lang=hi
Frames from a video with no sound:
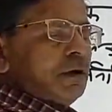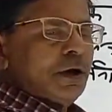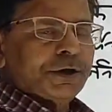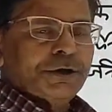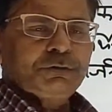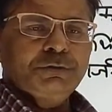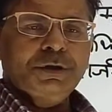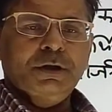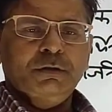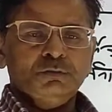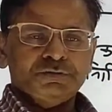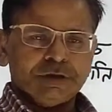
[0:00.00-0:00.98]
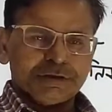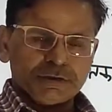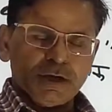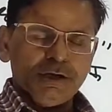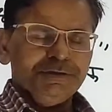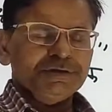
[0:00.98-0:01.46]
अंग्रेजों ने उस
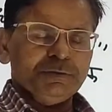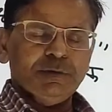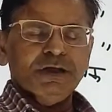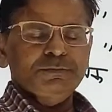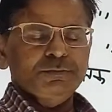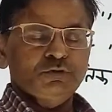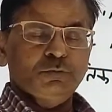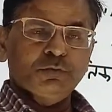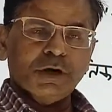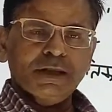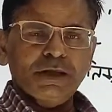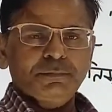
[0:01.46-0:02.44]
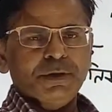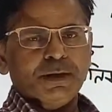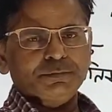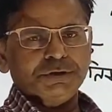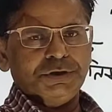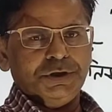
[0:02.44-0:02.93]
तत्कालीन समाज में जो बुराइयां
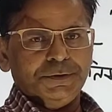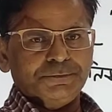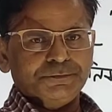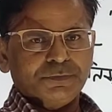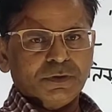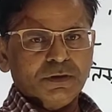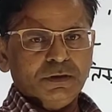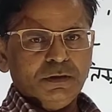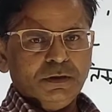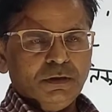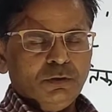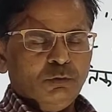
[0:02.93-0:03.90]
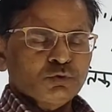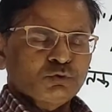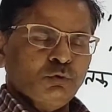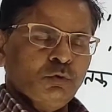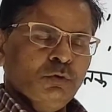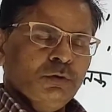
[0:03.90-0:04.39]
व्याप्त थी
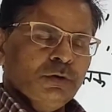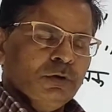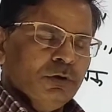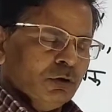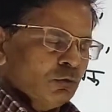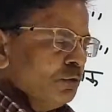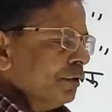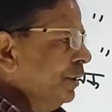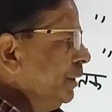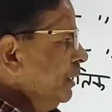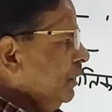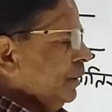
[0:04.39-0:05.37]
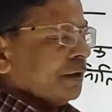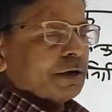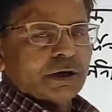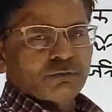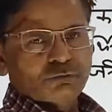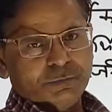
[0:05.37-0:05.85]
उसको रोकने के लिए
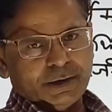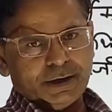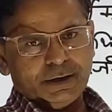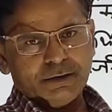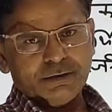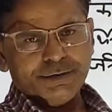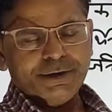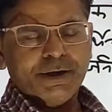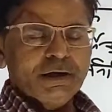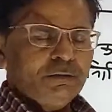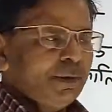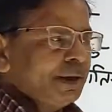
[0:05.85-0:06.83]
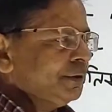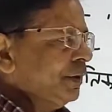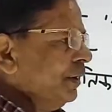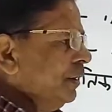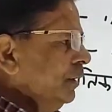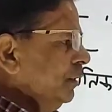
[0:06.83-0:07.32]
कानून बनाया ये अलग बात
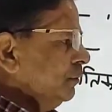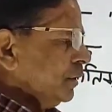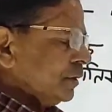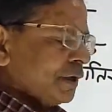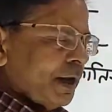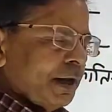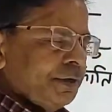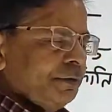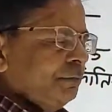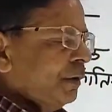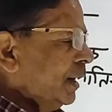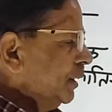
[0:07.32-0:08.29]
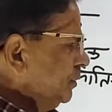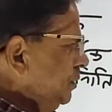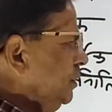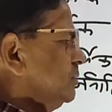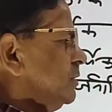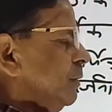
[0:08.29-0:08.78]
है कि तत्कालीन
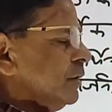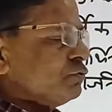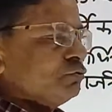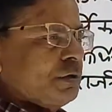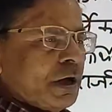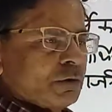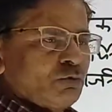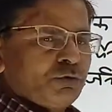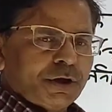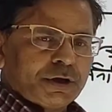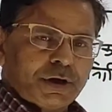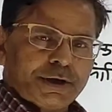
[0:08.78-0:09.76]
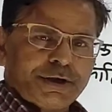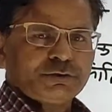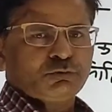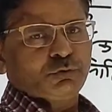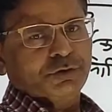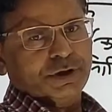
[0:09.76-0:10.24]
भारतीय समाज सुधारकों के कहने
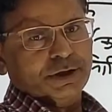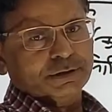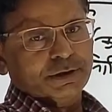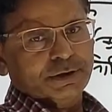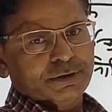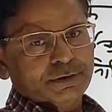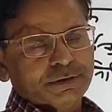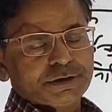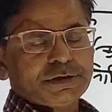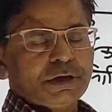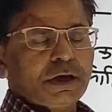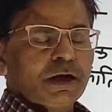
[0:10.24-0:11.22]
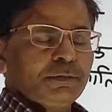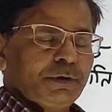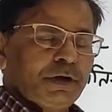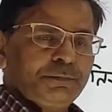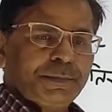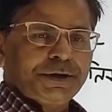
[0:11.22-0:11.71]
से उन्होंने क्या था जैसे लॉर्ड
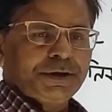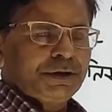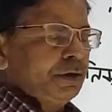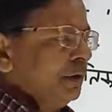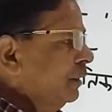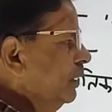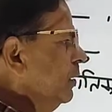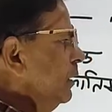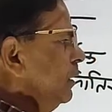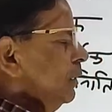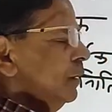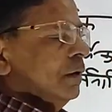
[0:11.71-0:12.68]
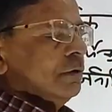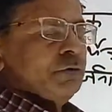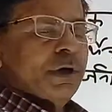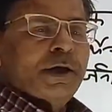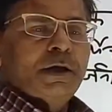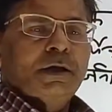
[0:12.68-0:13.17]
विलियम बैंटिंग ने
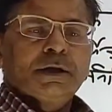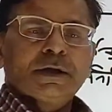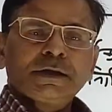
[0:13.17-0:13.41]
जो है